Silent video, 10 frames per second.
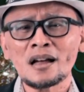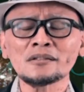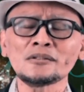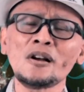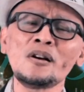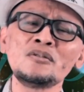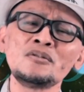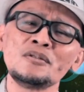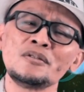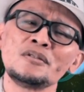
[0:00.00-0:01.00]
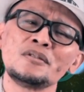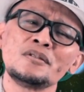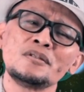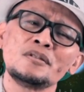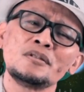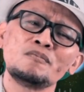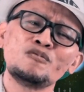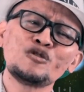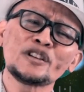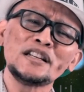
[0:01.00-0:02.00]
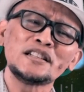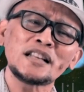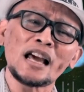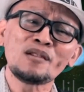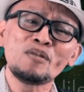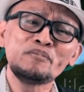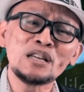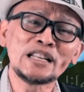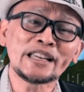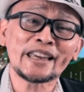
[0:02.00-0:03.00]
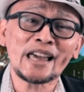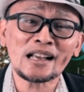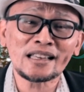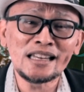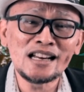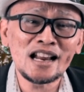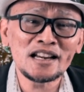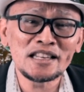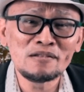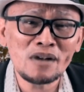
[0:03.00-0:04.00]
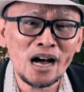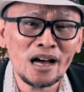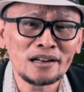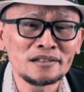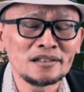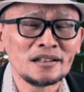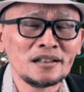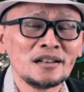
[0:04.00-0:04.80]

atau mungkin salah memilih keyakinan iman